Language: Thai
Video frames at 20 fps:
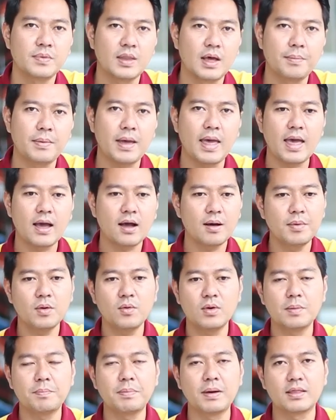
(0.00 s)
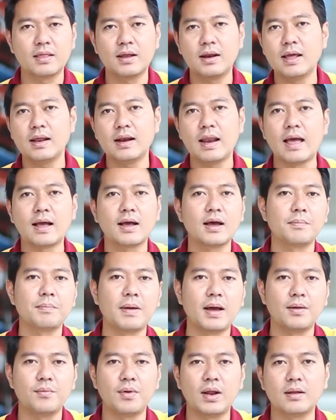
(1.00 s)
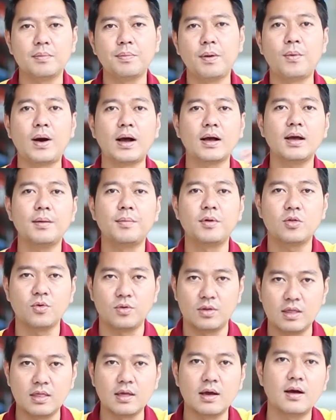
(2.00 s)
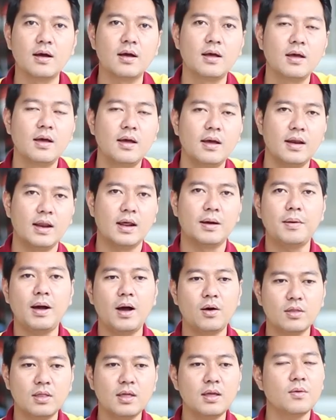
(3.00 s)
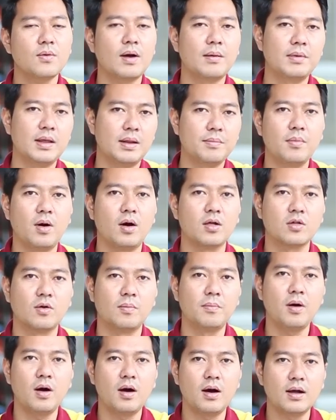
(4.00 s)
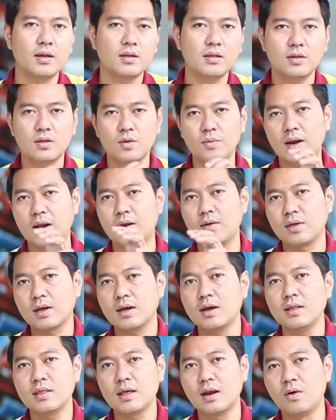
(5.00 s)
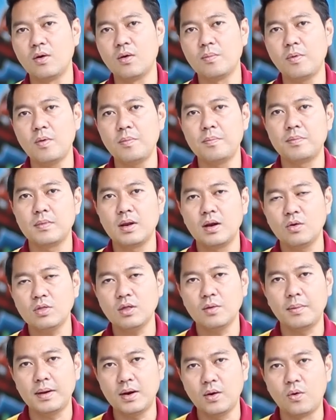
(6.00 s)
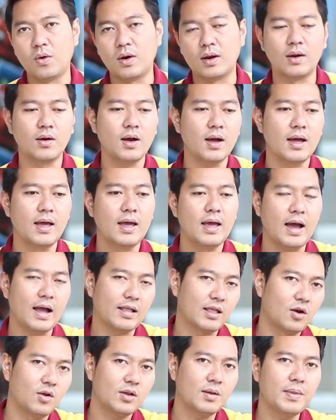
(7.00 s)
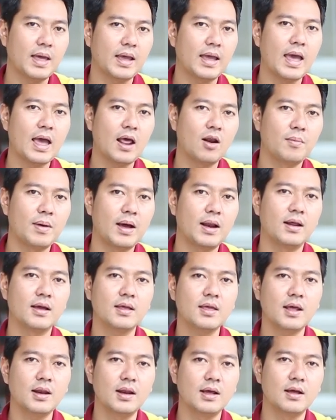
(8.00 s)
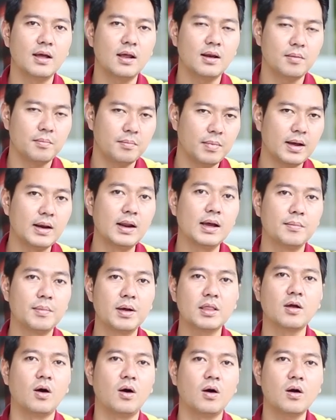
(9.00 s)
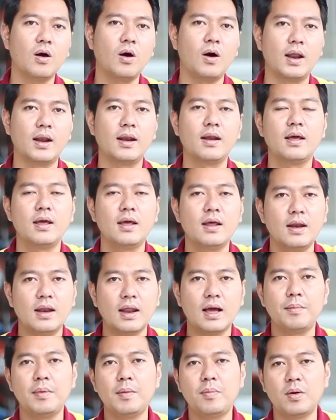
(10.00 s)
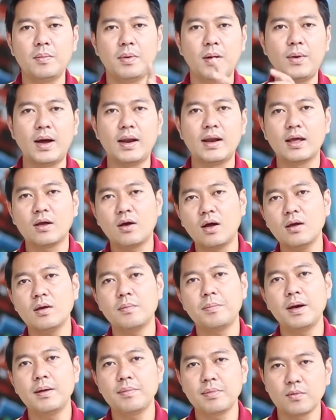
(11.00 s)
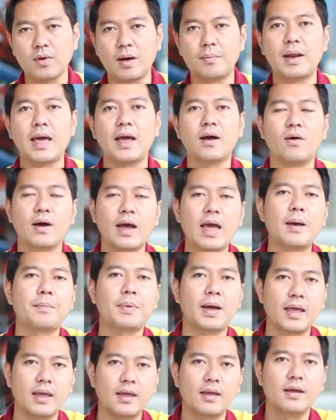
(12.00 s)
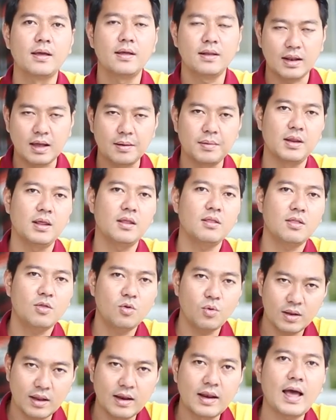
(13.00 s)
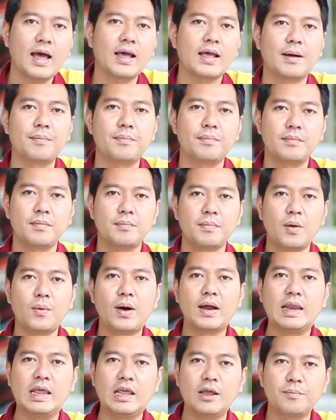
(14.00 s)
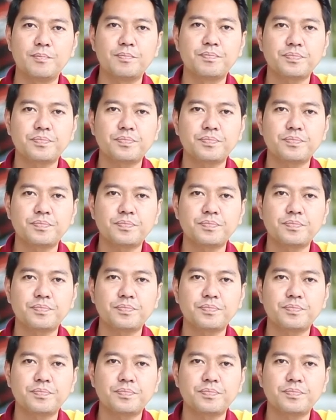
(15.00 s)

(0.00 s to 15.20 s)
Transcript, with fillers: นะครับ แอร์ก็ไม่ควรจะเปิดซะเร่งแรงเกินไปเวลาภาวะเครื่องมันฉุดเยอะๆนะครับเอาที่ความเรียนเหมาะสมพอ ช่วงเราจะขึ้นจะลงปุ๊บรู้สึกว่ามันโหด เราก็อาจจะลดตำแหน่งแอร์ลงมาเหลือเกณฑ์หนึ่งเบอร์หนึ่งเบอร์สองก่อนนะครับเมื่อพ้นภาวะนั้นค่อยเพิ่มความแรงของแอร์ไปนะครับอันนี้ช่วยท่านได้ครับภาวะนี้